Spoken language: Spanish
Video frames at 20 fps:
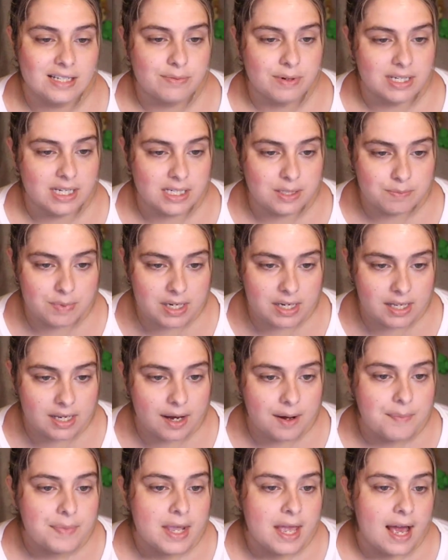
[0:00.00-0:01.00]

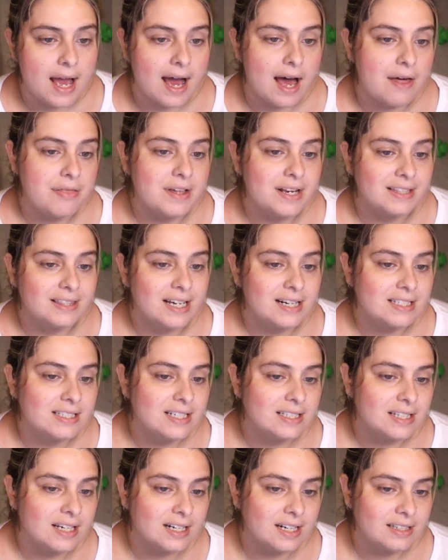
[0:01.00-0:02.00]
Vallaspinia, acertar
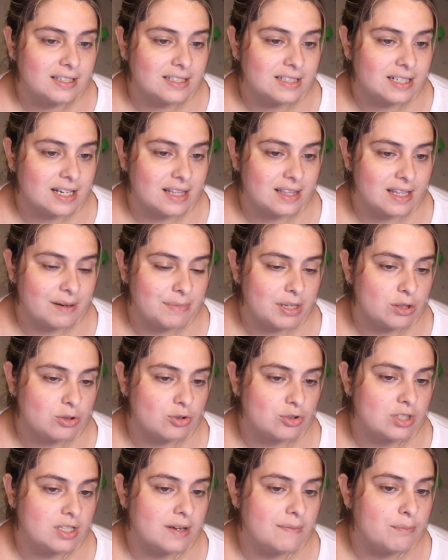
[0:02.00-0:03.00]
7 grandes
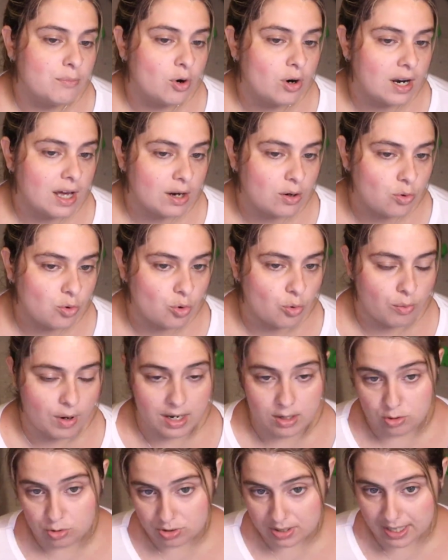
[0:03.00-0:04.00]
lanzamientos de bola
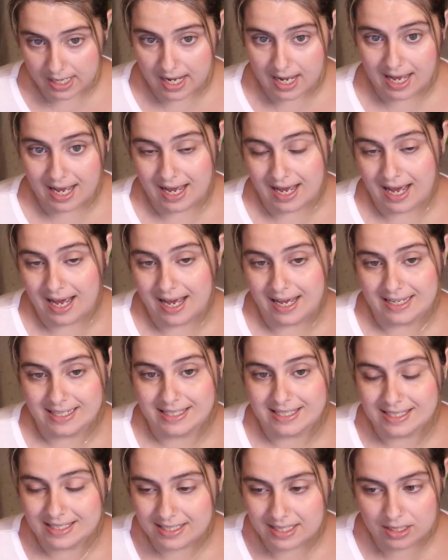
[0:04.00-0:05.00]
curva nos dará a
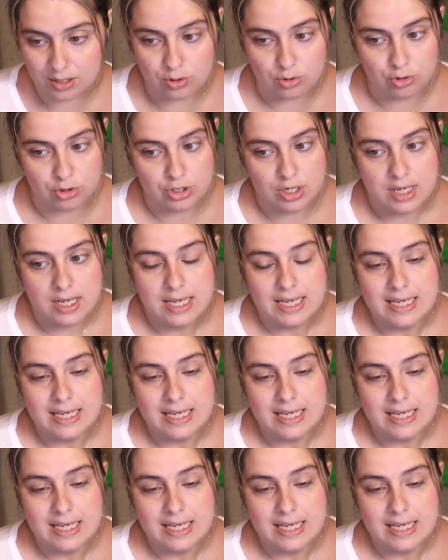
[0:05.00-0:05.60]
Celos